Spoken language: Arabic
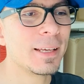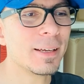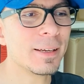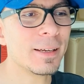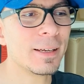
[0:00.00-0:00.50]

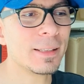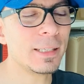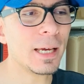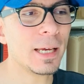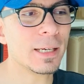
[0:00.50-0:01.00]
آه
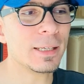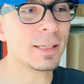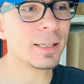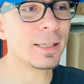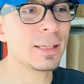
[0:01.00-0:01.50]
دي
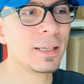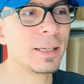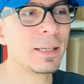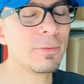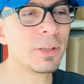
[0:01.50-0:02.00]
حاجة
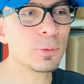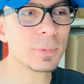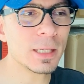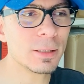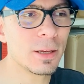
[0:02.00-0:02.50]
آه الفيديو
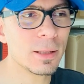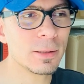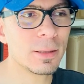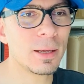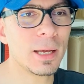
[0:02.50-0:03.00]
بتاع
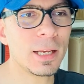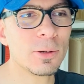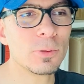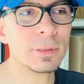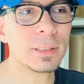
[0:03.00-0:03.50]
النهاردة أنا
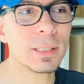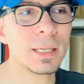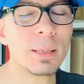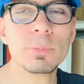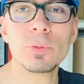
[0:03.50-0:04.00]
كنت
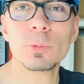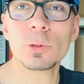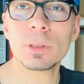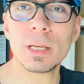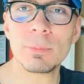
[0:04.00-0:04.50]
اتكلمت في
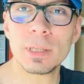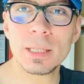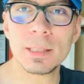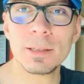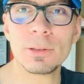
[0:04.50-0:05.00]
الموضوع ده قبل
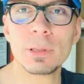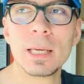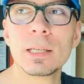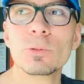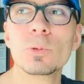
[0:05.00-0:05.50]
كده
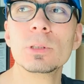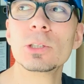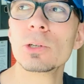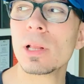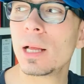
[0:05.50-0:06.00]
ولكن كنت
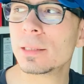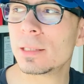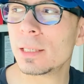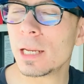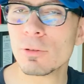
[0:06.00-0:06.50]
شرحت
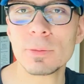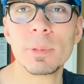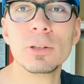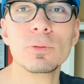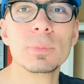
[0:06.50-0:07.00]
الأوس
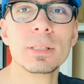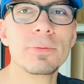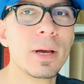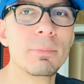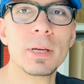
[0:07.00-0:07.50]
بيلدونج
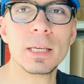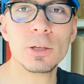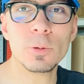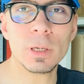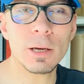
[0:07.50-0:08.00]
بصفة عامة
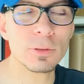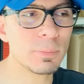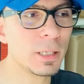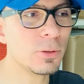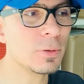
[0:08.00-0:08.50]
إيه هو الأوس
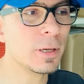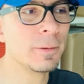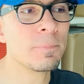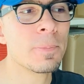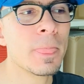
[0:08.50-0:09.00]
بيلدونج
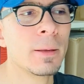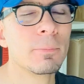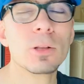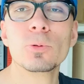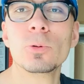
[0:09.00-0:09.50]

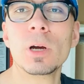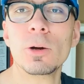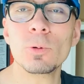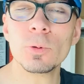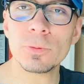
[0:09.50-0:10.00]
برضه
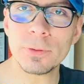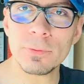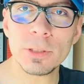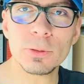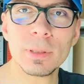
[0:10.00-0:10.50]
هقوله في
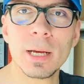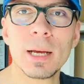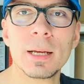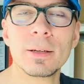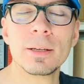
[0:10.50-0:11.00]
الفيديو
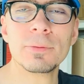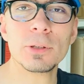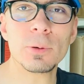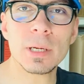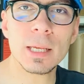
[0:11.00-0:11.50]
ده آه،
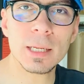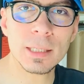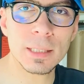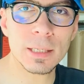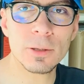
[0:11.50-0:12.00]
في عجالة
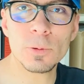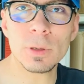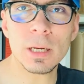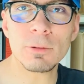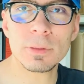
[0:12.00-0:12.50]
كده إيه هو
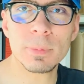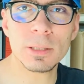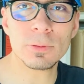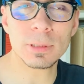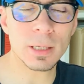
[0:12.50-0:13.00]
الأوس
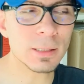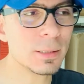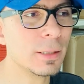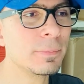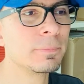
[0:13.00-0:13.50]
بيلدونج ده
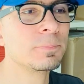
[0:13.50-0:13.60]
أصلا